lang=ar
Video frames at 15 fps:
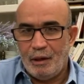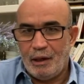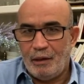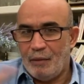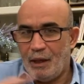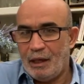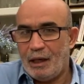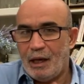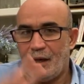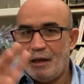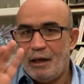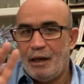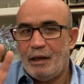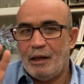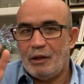يعني الملكة
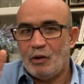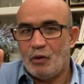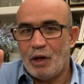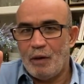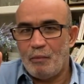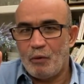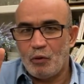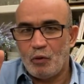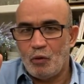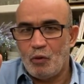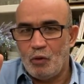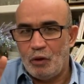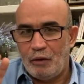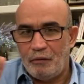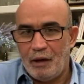هنا هي دورها
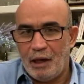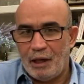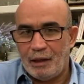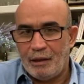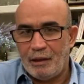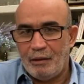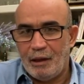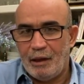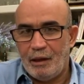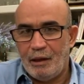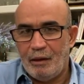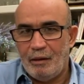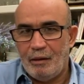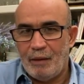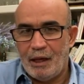بروتوكولي فقط
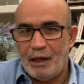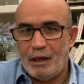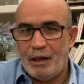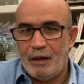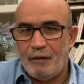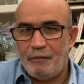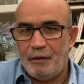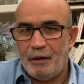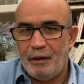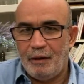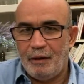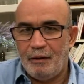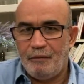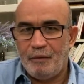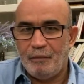الملكية
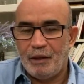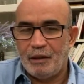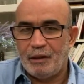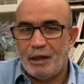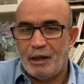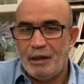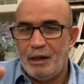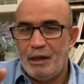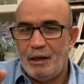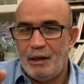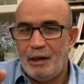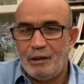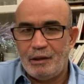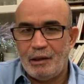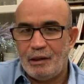في في بريطانيا
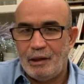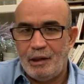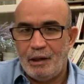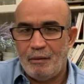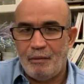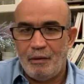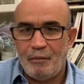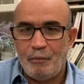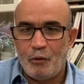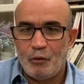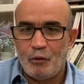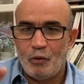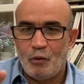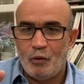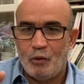ليست إلا
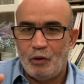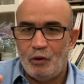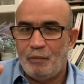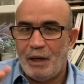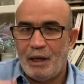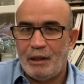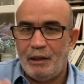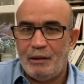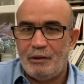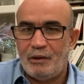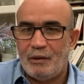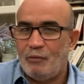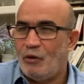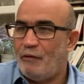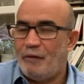بروتوكولي وبعض
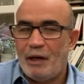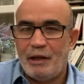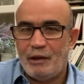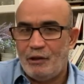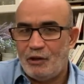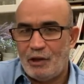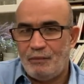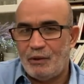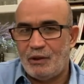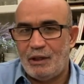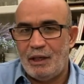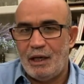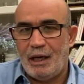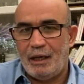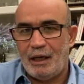يسموها فقط لجلب
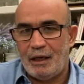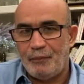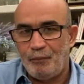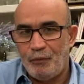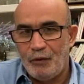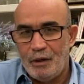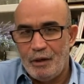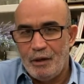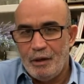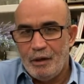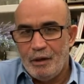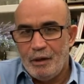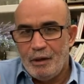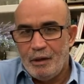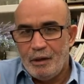السياح يعني
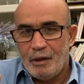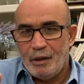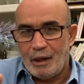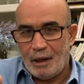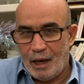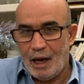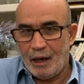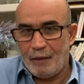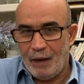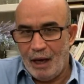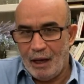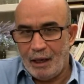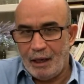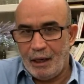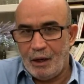الحاكم
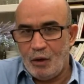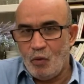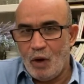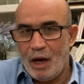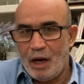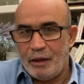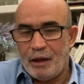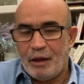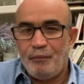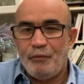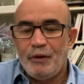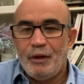الحقيقي هو هذا